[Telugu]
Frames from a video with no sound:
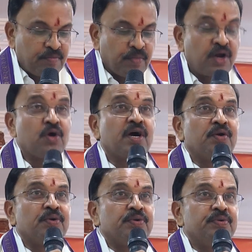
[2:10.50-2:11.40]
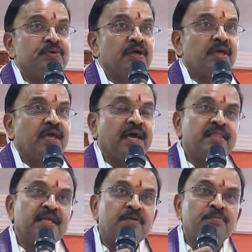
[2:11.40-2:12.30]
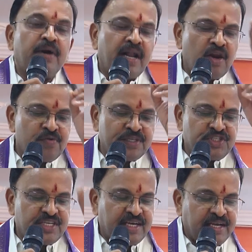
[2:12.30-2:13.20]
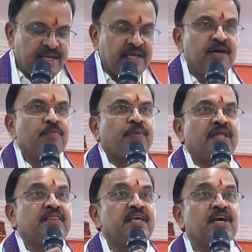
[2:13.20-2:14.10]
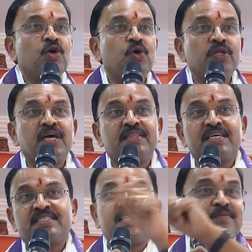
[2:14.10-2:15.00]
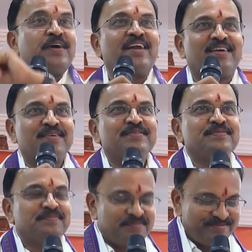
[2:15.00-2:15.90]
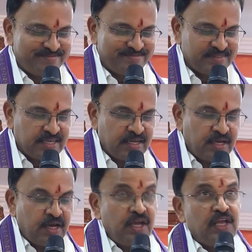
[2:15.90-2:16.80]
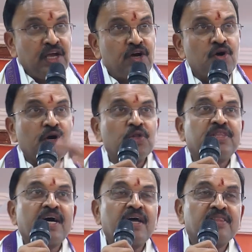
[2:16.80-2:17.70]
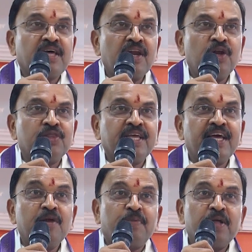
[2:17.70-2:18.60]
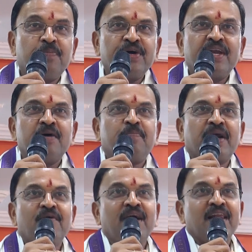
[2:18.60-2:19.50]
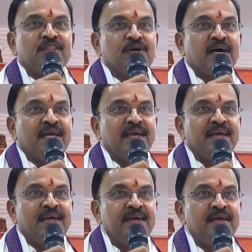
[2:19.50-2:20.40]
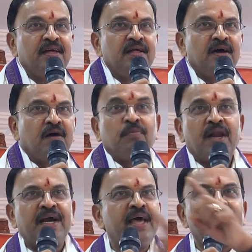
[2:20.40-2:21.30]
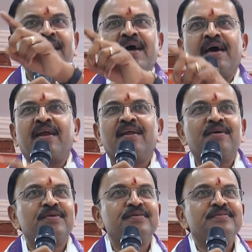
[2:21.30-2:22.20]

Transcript: మరొకరు కేంద్రం మెడలు వంచి ప్రత్యేక హోదా తెస్తామన్నారు ఇంకొకరు తగ తలలు తెగిలి పడిపోయినా పర్వాలేదు కానీ హం లడేంగే అన్నారు